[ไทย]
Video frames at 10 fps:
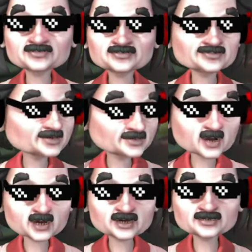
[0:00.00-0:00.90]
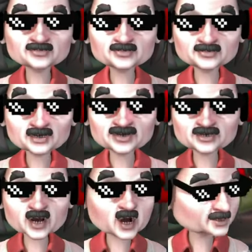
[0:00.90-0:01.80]
โอ้โหอุ้ยแต่
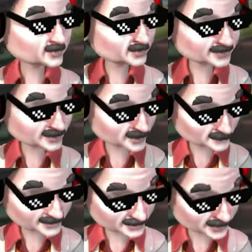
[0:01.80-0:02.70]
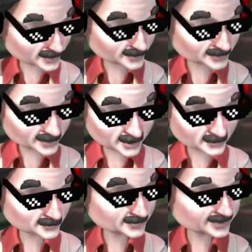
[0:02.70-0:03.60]
ก็รู้เรื่องกับเบื้องแตกนะเอง
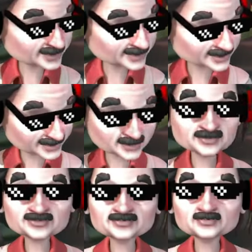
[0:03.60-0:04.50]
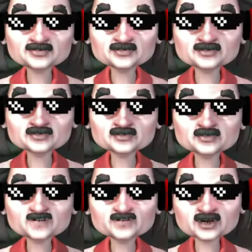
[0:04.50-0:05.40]
ฟรีนี้
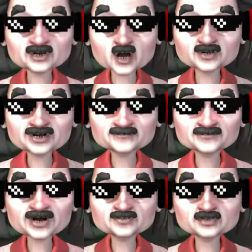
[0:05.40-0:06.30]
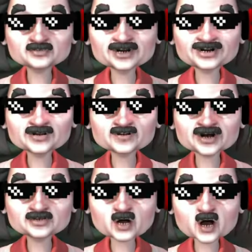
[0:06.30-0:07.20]
เบ็ดสองร้อยจ่ายมา สองหมื่นห้าพัน
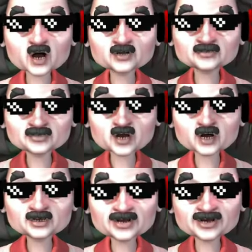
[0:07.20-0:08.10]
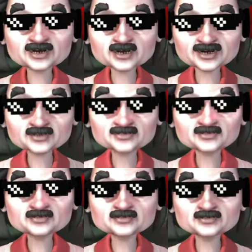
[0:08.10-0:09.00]
ก็โอ้แพงอยู่นะ
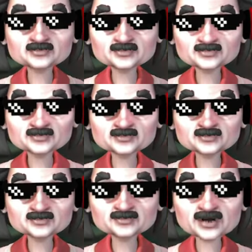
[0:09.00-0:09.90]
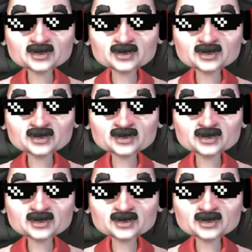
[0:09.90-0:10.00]
มา